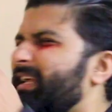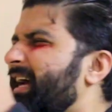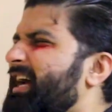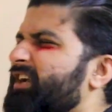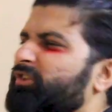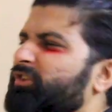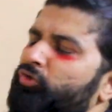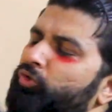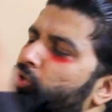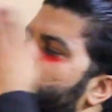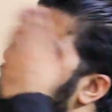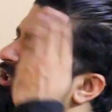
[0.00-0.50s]
यार
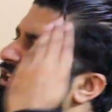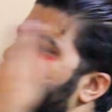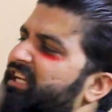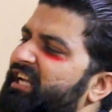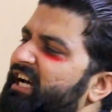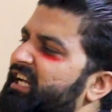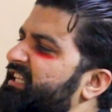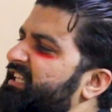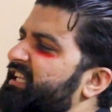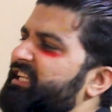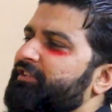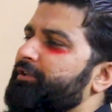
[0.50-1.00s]
तू ढीला
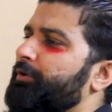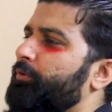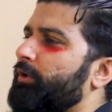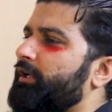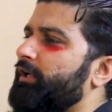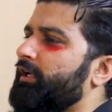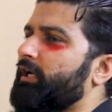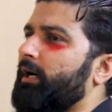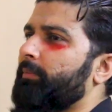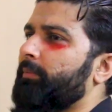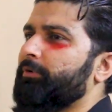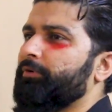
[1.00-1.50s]
तेरे से
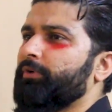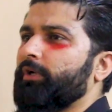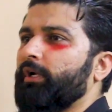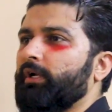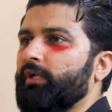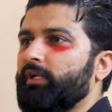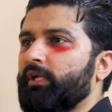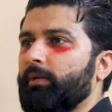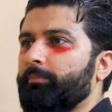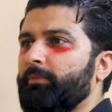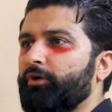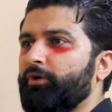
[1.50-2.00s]
कोई काम नहीं
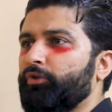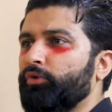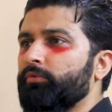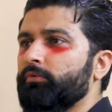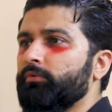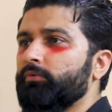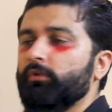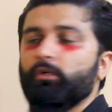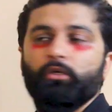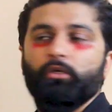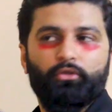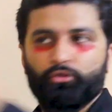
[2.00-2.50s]
होगा नंबर टू
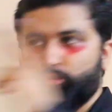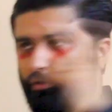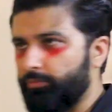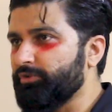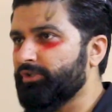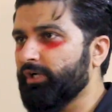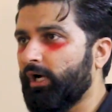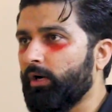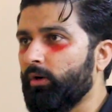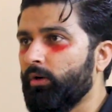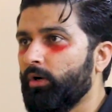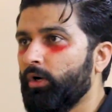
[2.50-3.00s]
तुम
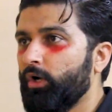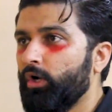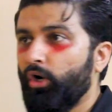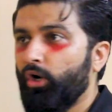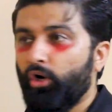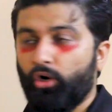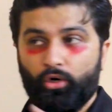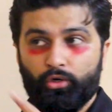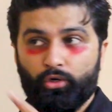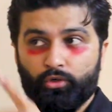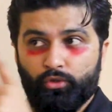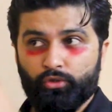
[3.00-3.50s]
जाओ
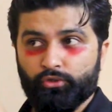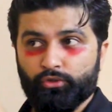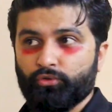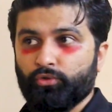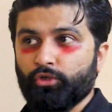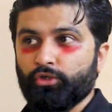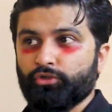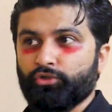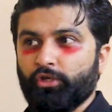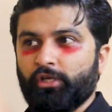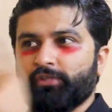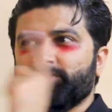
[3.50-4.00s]
और
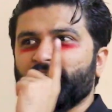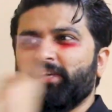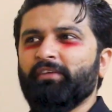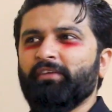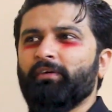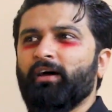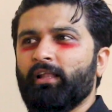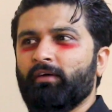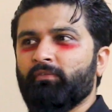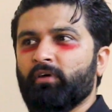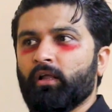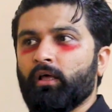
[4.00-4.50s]
उसको जो है सही
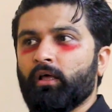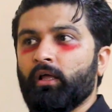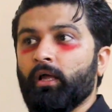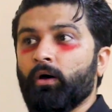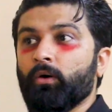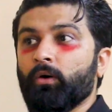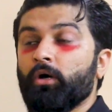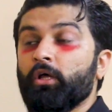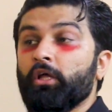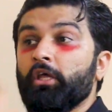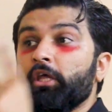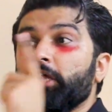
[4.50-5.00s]
वाला वर्ग
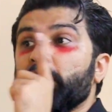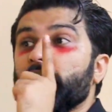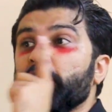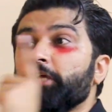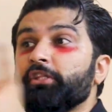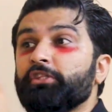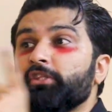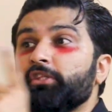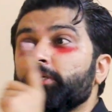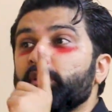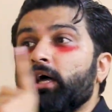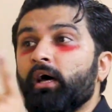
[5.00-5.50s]
लाओ
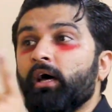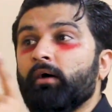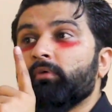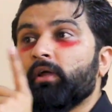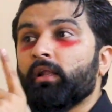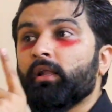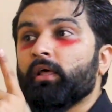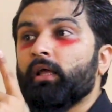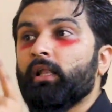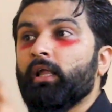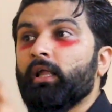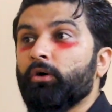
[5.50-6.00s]
इतना
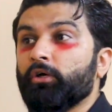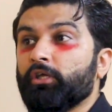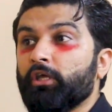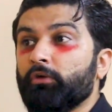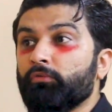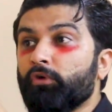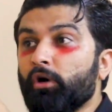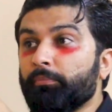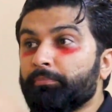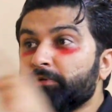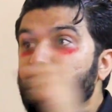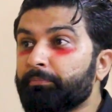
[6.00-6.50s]
वर्ग लाओ कि
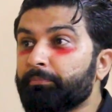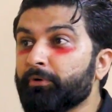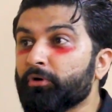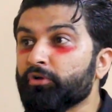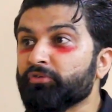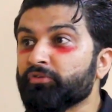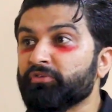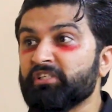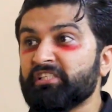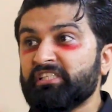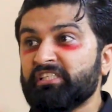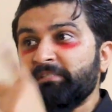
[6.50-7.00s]
वो अपनी
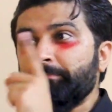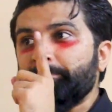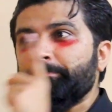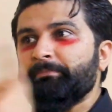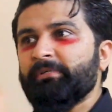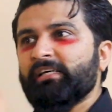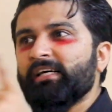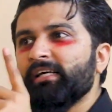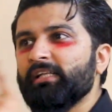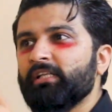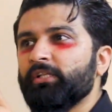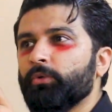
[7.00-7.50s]
पड़ोसन के
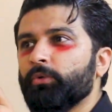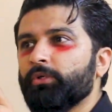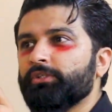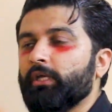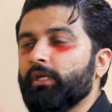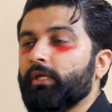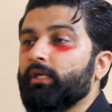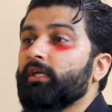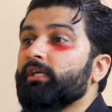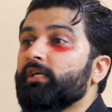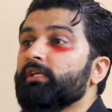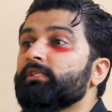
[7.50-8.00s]
बाल नोचे
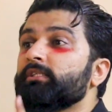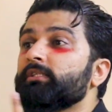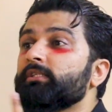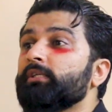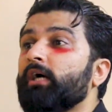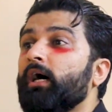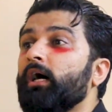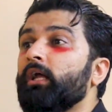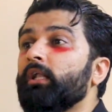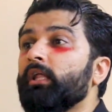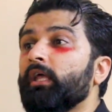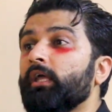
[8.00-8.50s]
इस
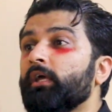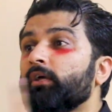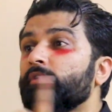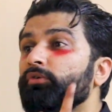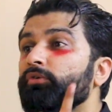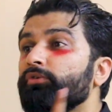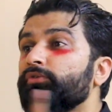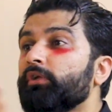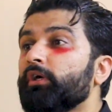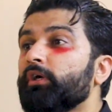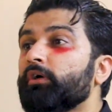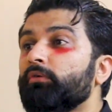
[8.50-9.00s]
साल एक
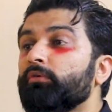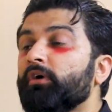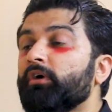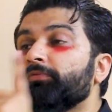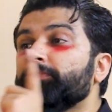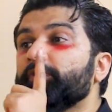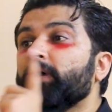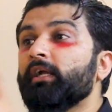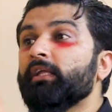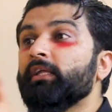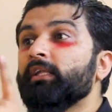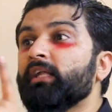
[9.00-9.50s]
दूसरे को
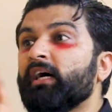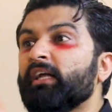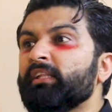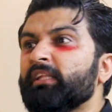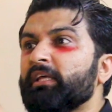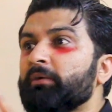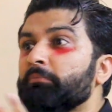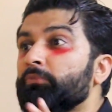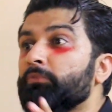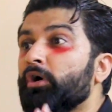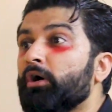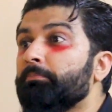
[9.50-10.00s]
अफ्तारी ना दे
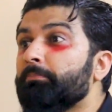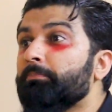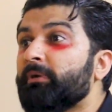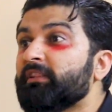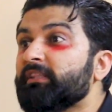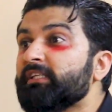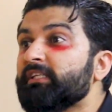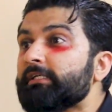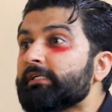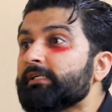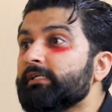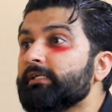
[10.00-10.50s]

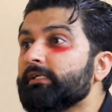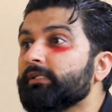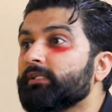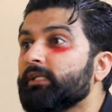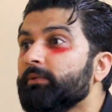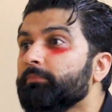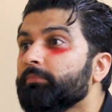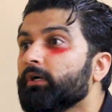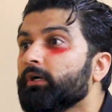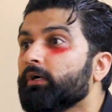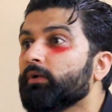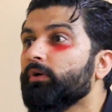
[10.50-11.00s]
मोहब्बतें खत्म
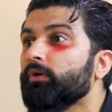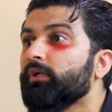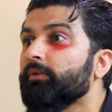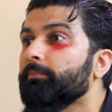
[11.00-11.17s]
कर दो